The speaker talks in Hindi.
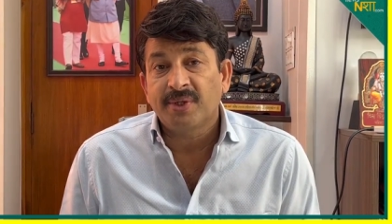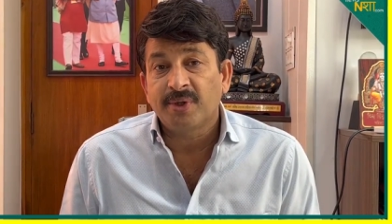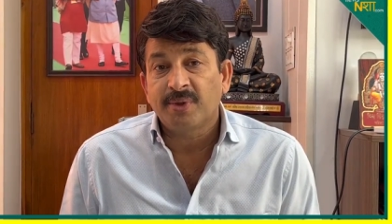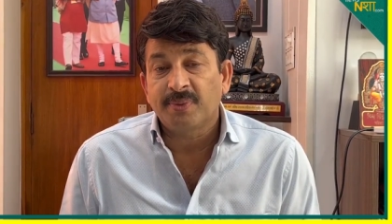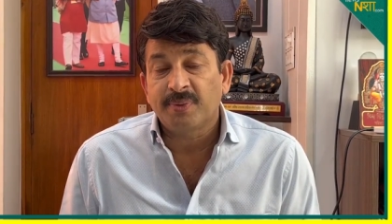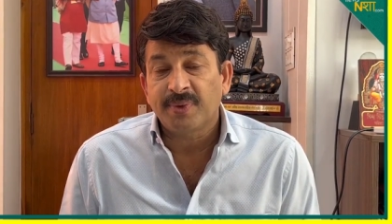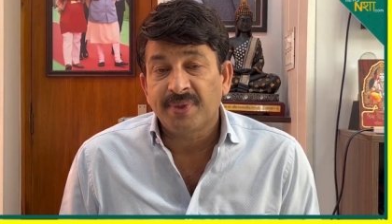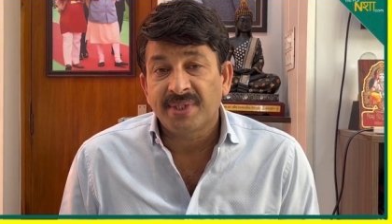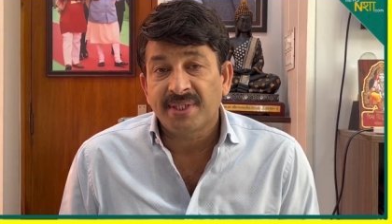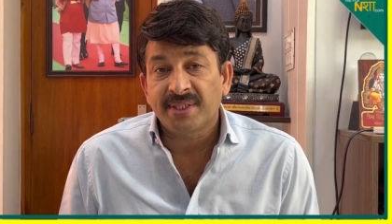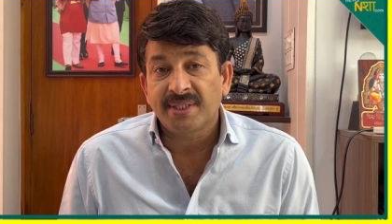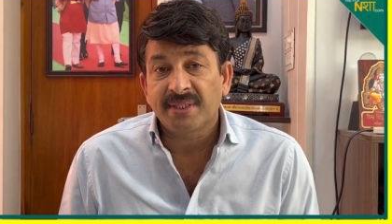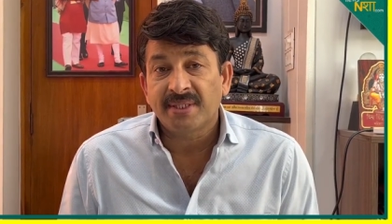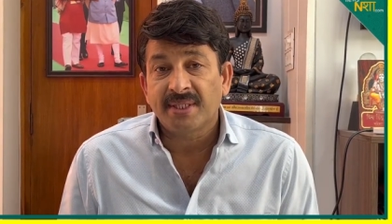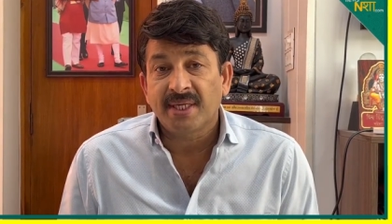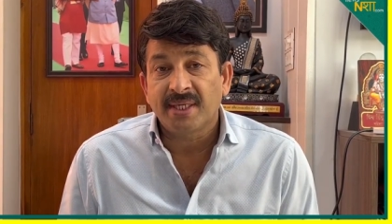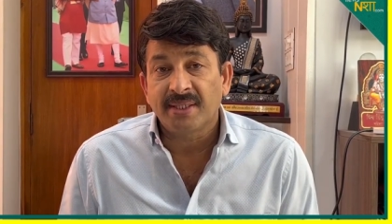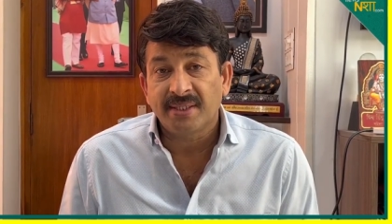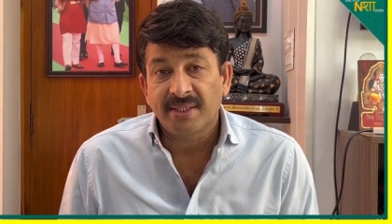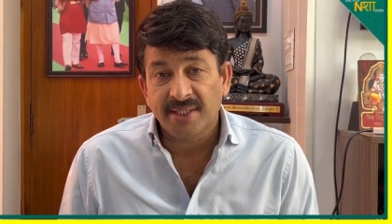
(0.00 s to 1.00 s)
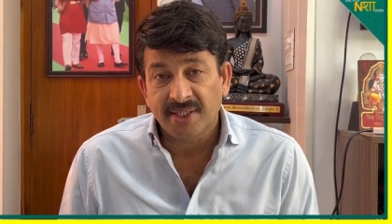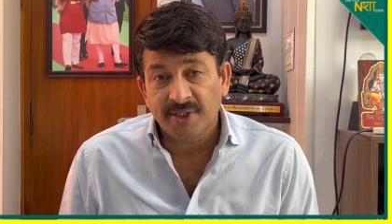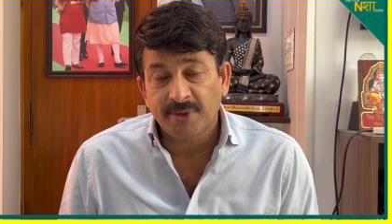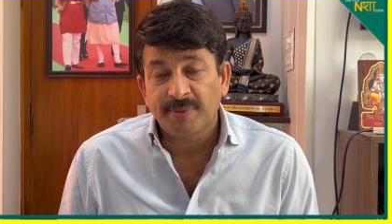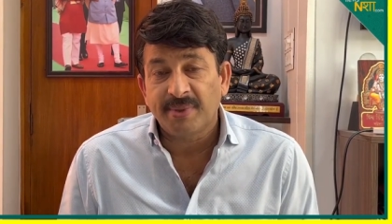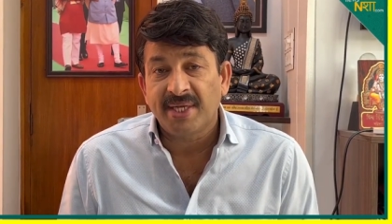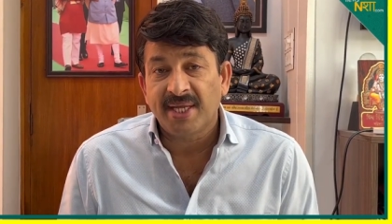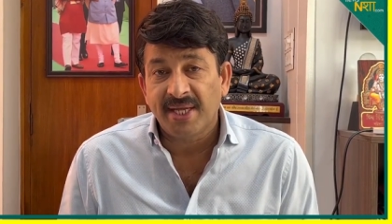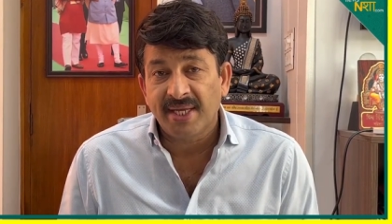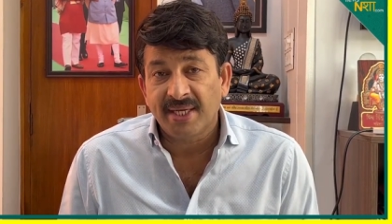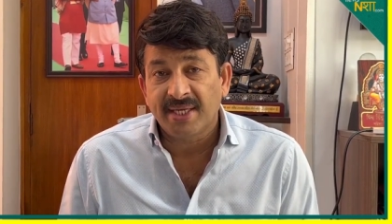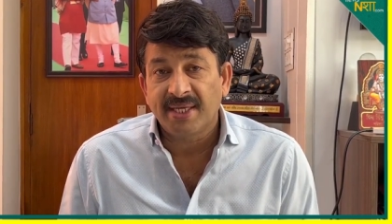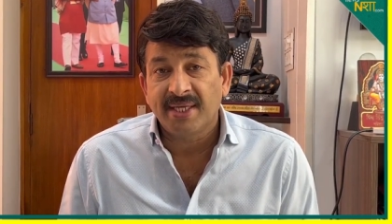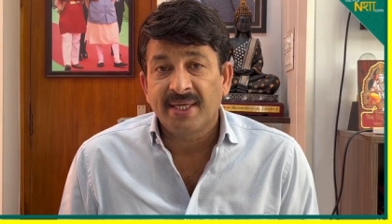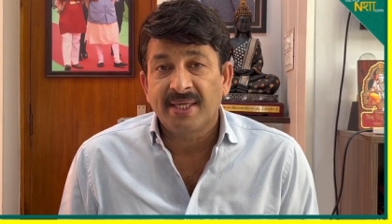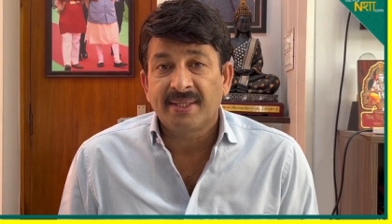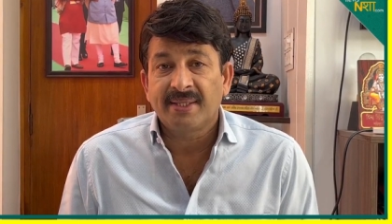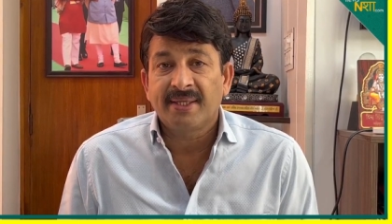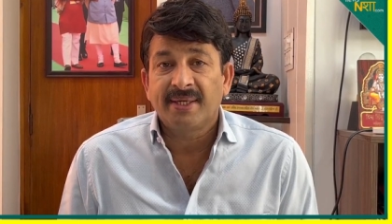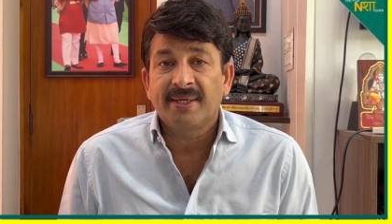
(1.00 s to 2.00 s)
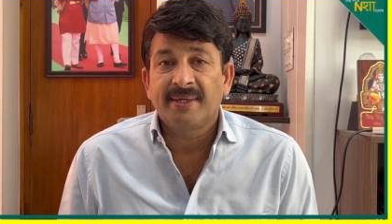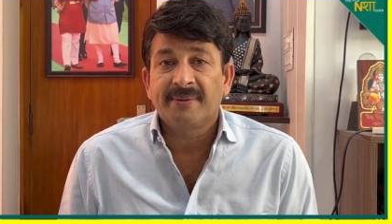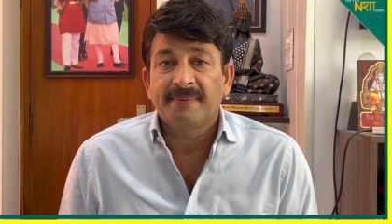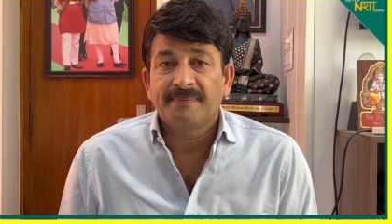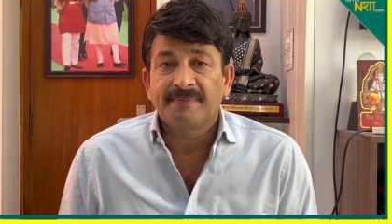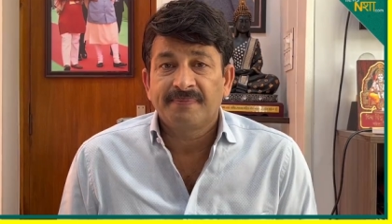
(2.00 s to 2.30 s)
कॉरपोरेशन का अध्यक्ष बनाया गया था